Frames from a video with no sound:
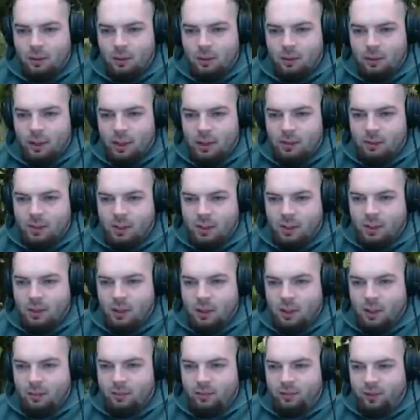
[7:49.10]
Das mit den
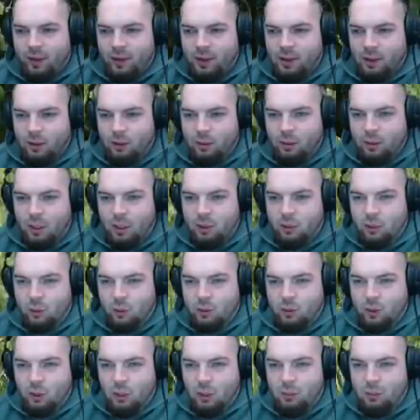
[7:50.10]
ähm, Fächern und dann
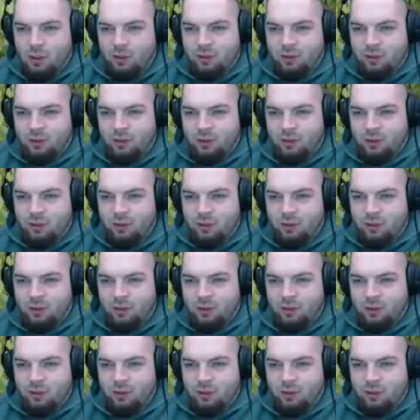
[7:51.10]
drunter nochmal